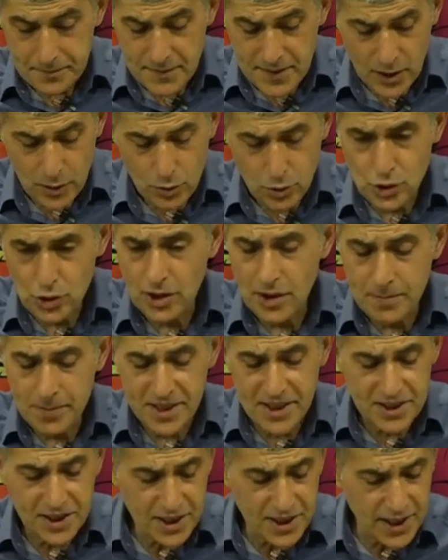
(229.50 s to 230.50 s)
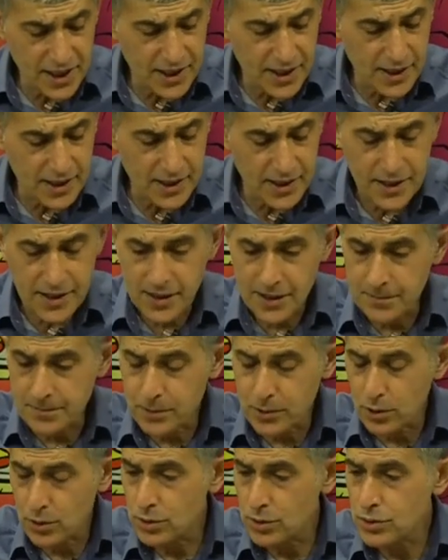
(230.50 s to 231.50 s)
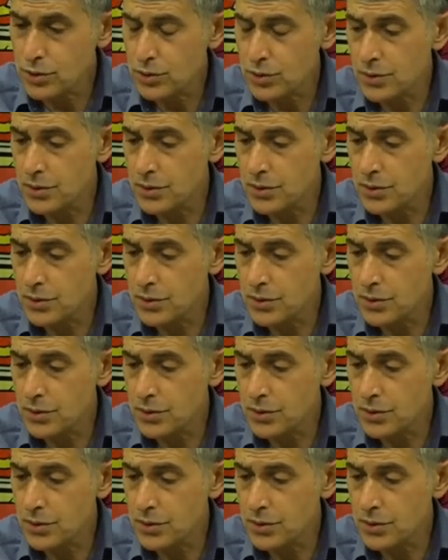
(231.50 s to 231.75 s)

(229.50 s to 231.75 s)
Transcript: Küçük aparatı niye e, yapıyoruz?